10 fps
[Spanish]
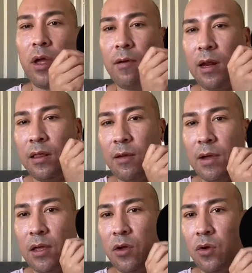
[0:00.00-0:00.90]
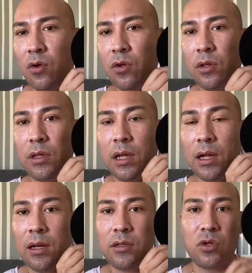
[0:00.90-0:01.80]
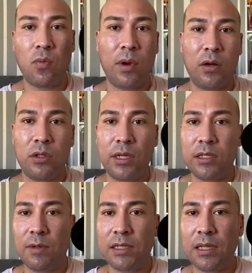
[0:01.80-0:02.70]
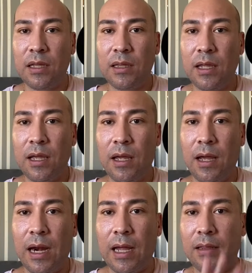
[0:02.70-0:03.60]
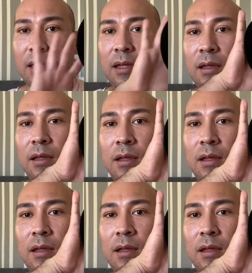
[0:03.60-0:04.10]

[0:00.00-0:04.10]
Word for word: que vean el tamaño del sombrero, si es bastante grande.